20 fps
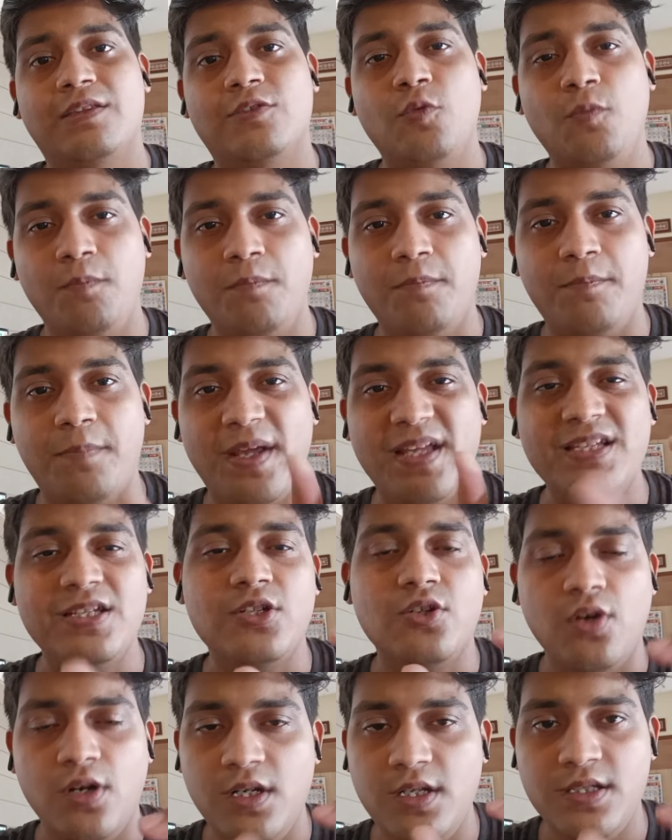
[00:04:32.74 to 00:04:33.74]
दो
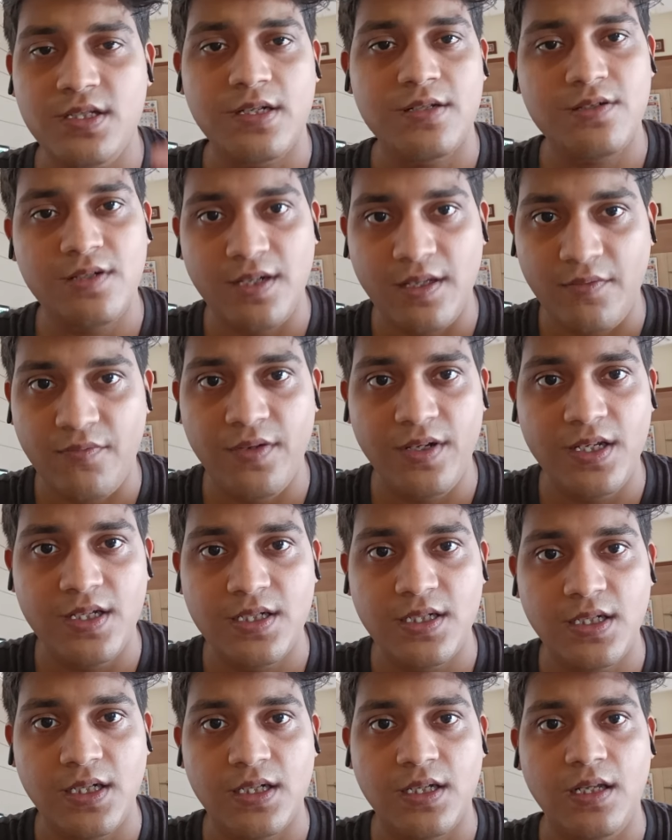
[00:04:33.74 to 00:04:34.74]
बेस्ट कॉलेज का जो
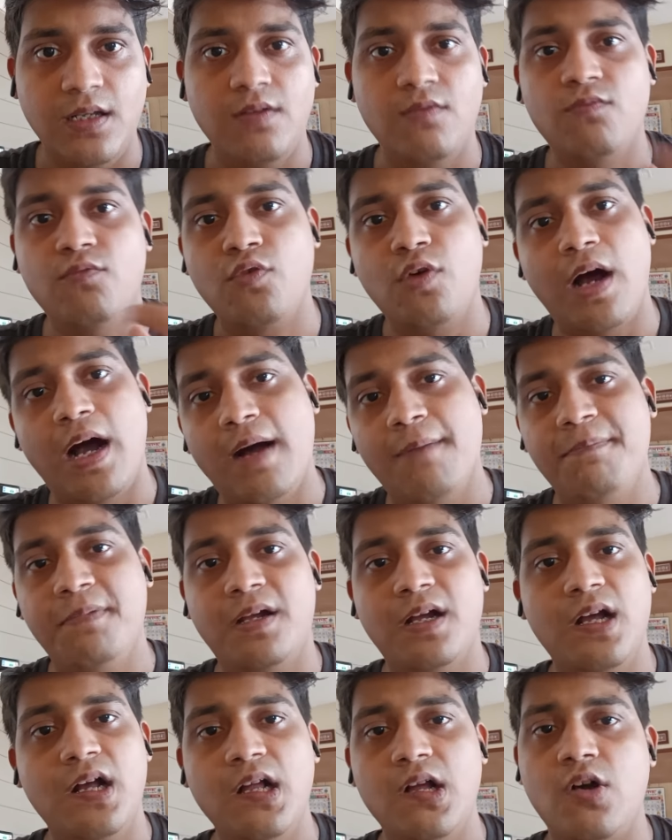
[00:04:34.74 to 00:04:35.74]
डेफिनेशन है ना वो
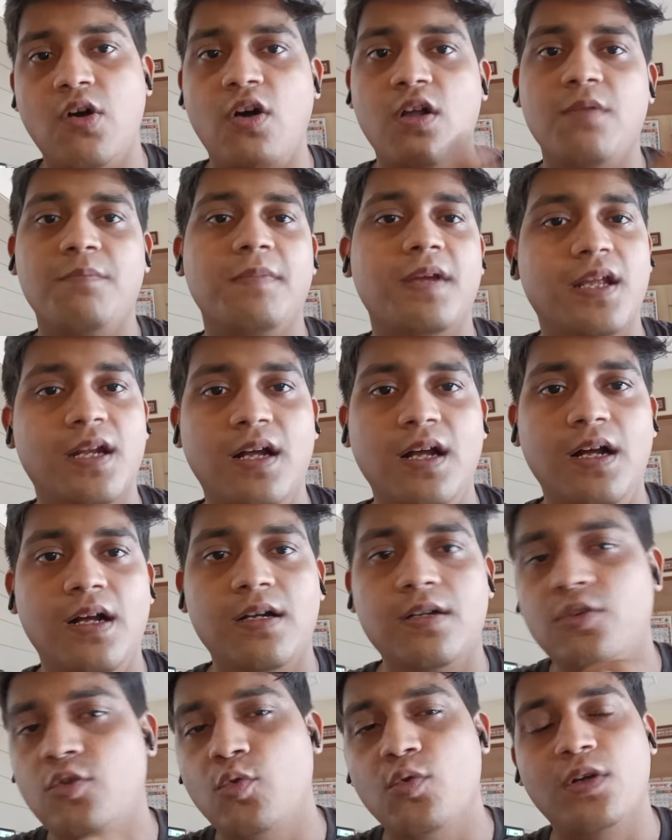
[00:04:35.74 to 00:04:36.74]
आपका और मेरा
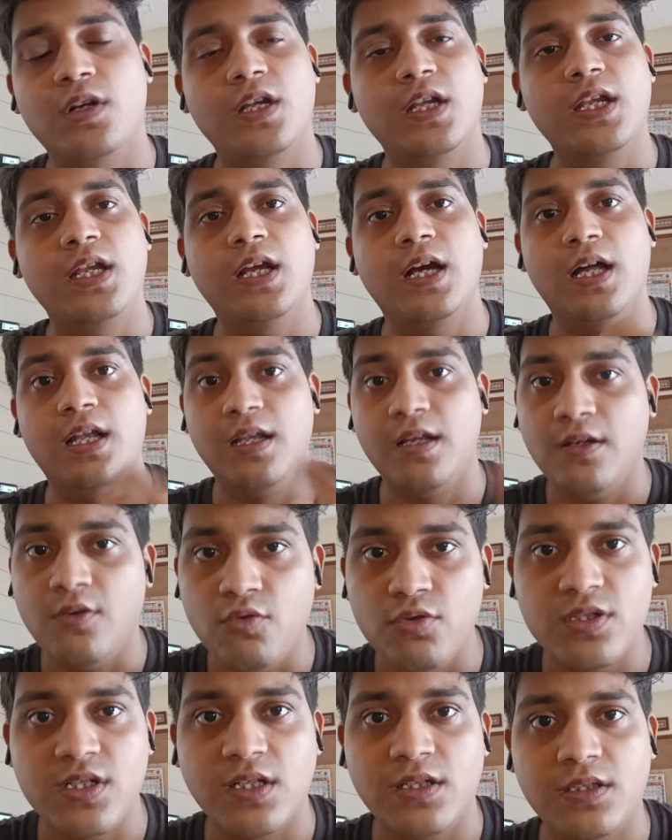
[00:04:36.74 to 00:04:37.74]
टोटली totally अलग
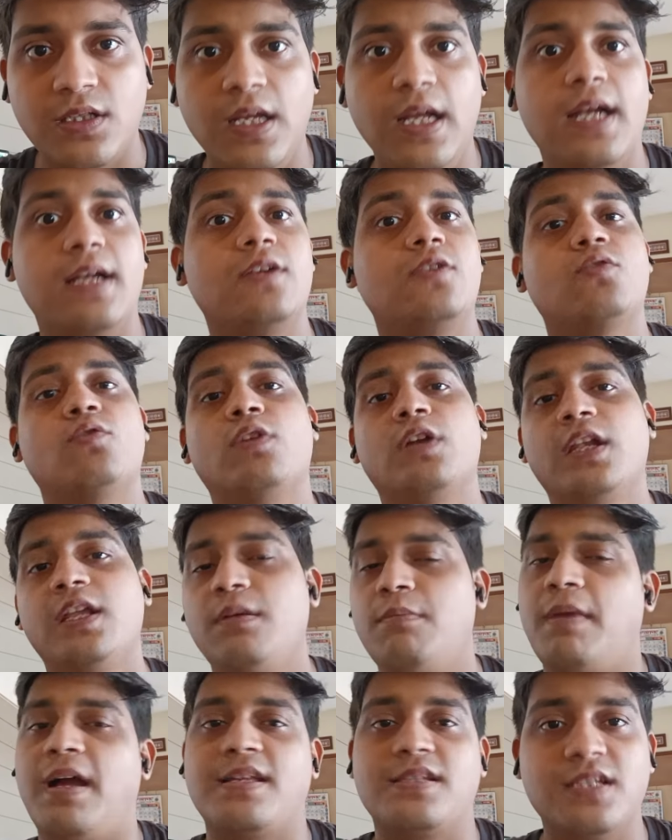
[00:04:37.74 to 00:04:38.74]
हो सकता है एंड
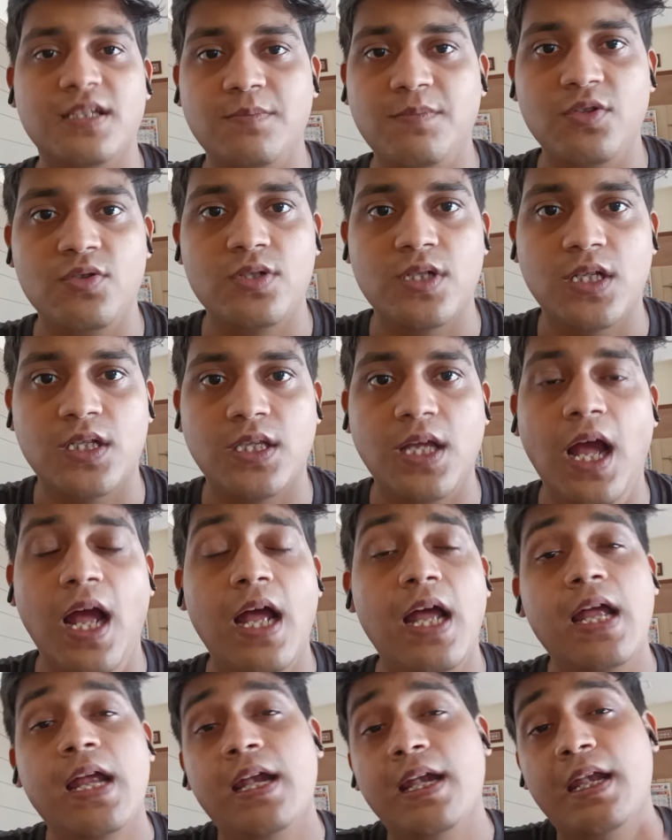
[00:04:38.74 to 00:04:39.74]
टोटली मैचिंग भी हो सकता
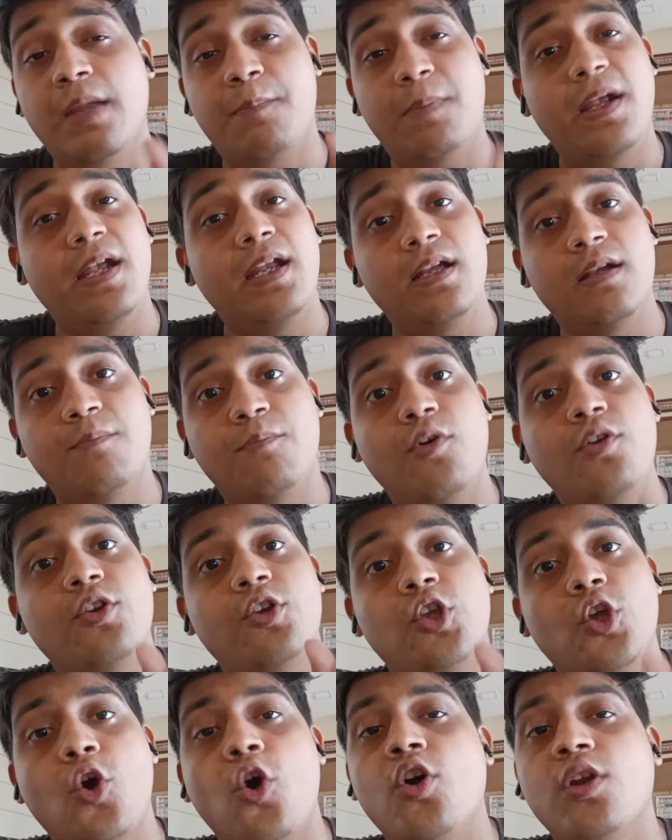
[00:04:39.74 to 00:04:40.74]
है डिपेंडिंग
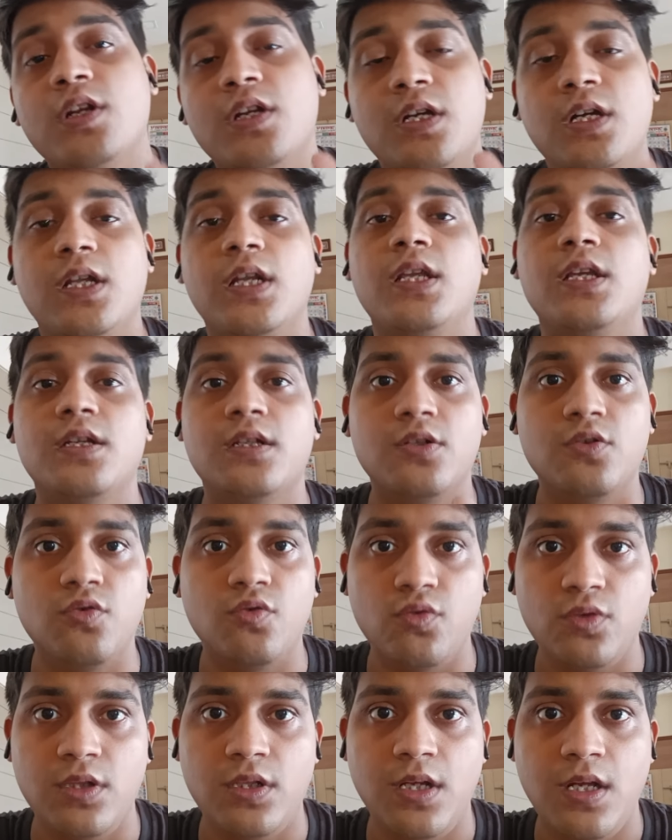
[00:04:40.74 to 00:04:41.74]
अपॉन योर करियर
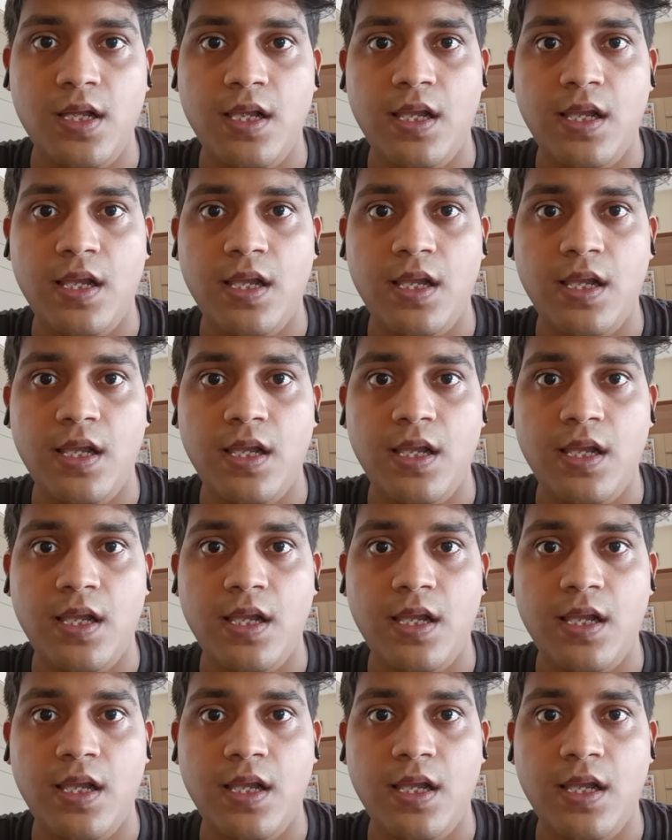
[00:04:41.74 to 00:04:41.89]
गोल